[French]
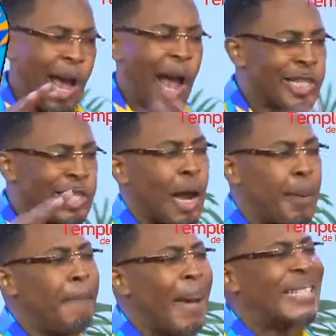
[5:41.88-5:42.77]
un seul
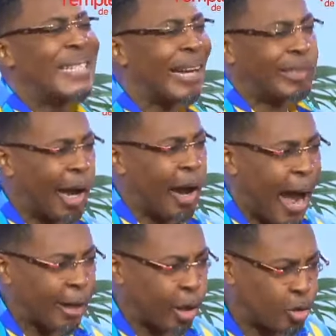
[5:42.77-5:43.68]
médiateur
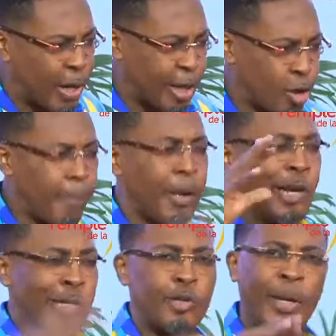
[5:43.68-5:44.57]
entre Dieu et les hommes,
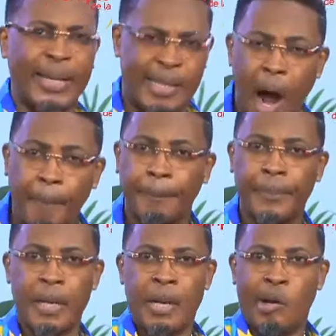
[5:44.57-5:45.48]
Jésus-Christ
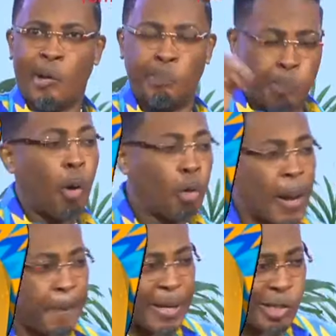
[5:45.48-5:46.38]
Beaucoup
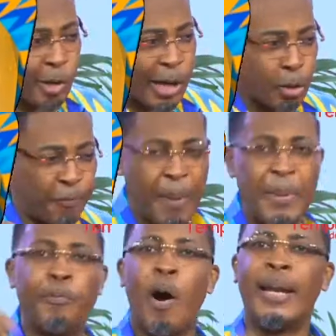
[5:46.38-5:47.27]
de personnes dans nos
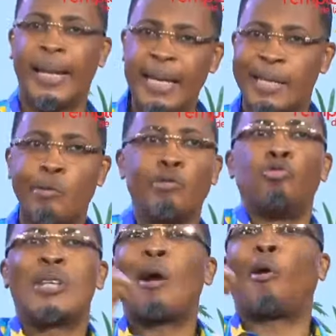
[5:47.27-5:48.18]
familles vont à l'église et nous
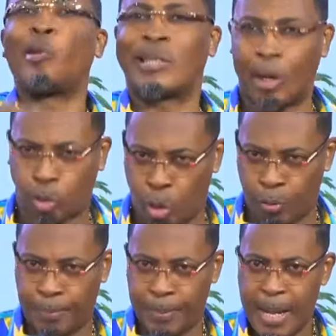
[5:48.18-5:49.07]
nous en contentons.
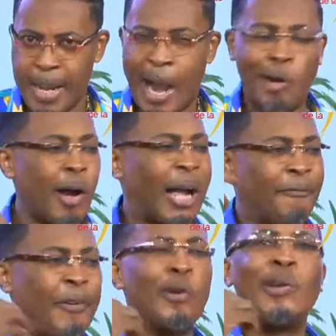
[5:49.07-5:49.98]
Alors qu'en
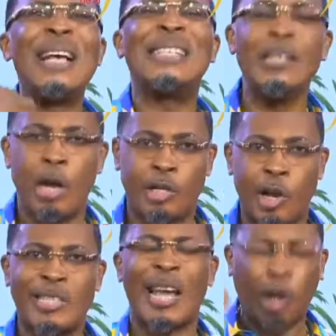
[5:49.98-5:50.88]
fait, le désir de
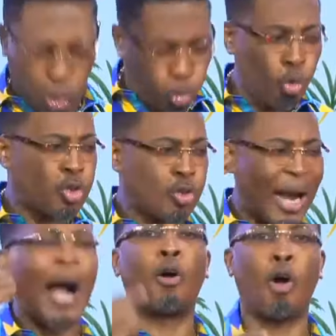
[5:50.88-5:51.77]
Dieu, c'est que tous
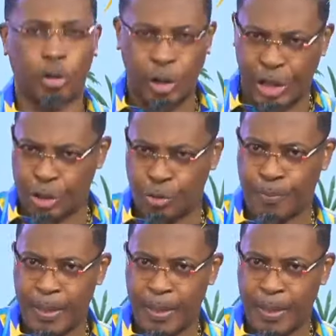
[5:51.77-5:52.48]
rencontrent Jésus.